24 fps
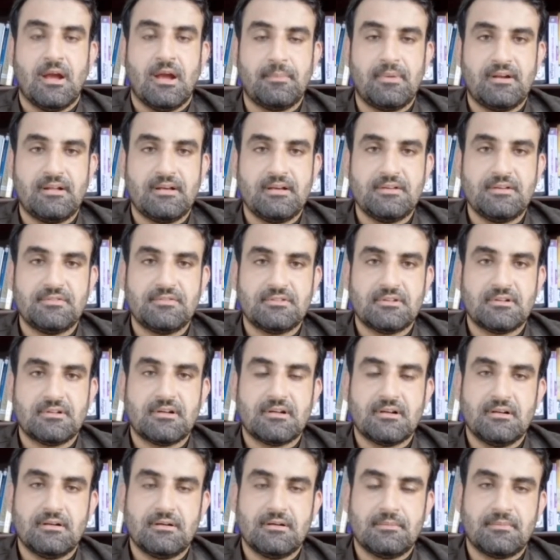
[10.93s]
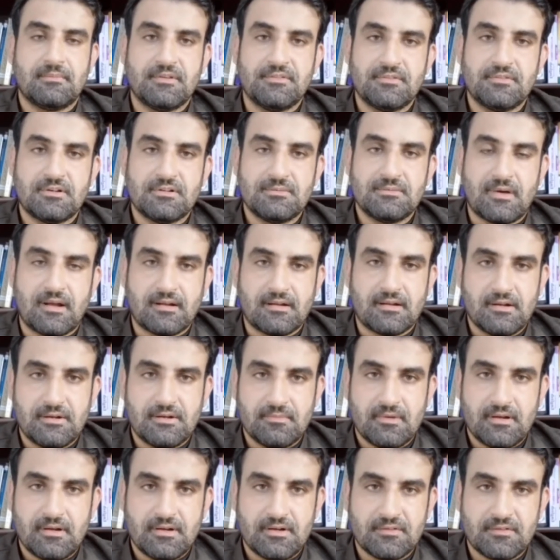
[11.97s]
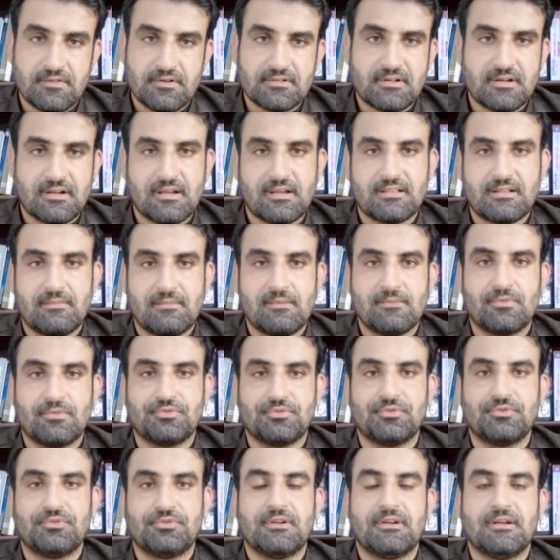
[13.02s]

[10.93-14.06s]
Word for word: बेटा इस वक्त इस वक्त मार्केट में डिफरेंट तरह की किताबें मौजूद